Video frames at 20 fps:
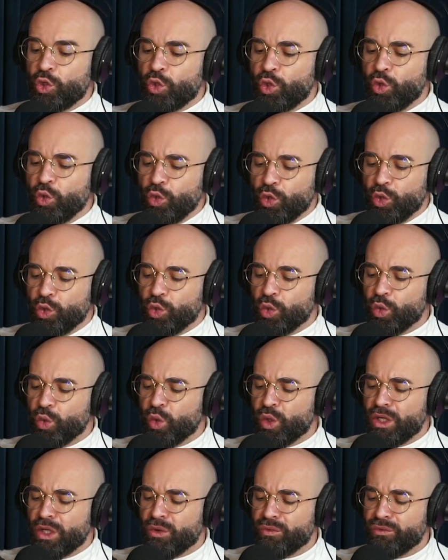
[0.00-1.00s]
Tudo
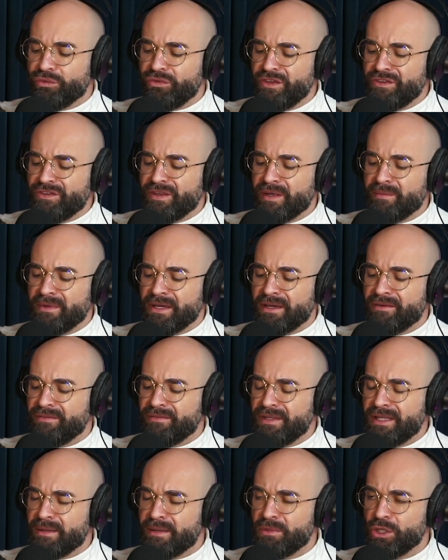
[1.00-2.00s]
o que eu fiz na minha
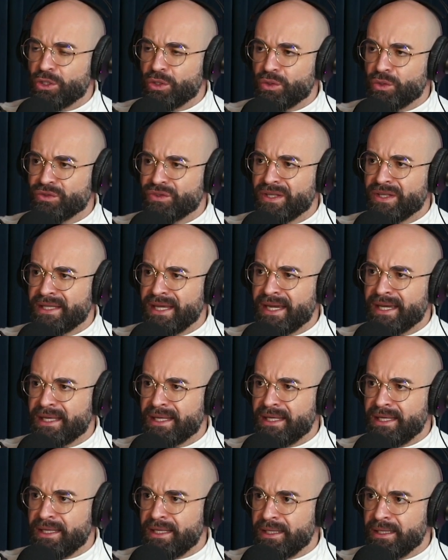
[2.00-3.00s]
vida me trouxe até
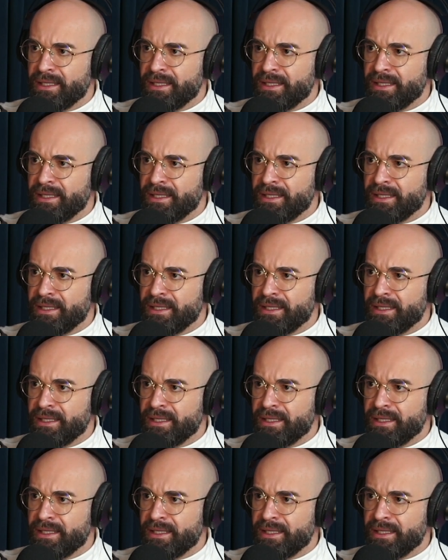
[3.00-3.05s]
aqui.